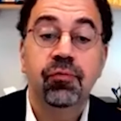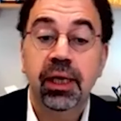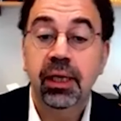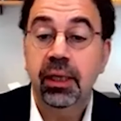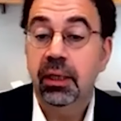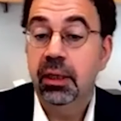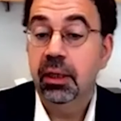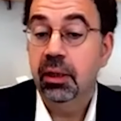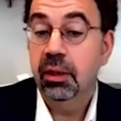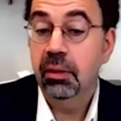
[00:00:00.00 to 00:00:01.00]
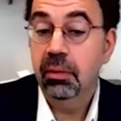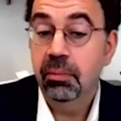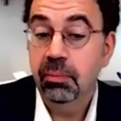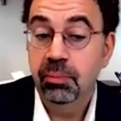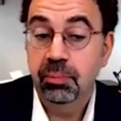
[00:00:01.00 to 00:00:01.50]
Ve
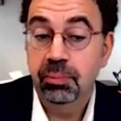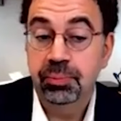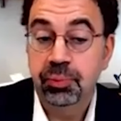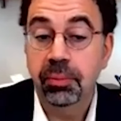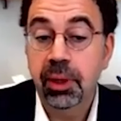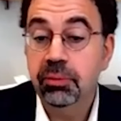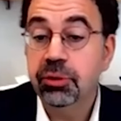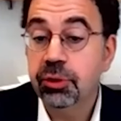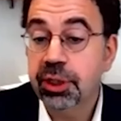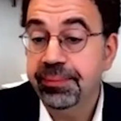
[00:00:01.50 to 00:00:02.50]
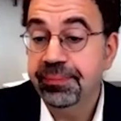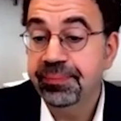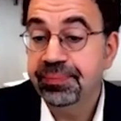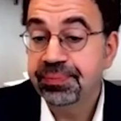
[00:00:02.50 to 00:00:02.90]
problem şu ki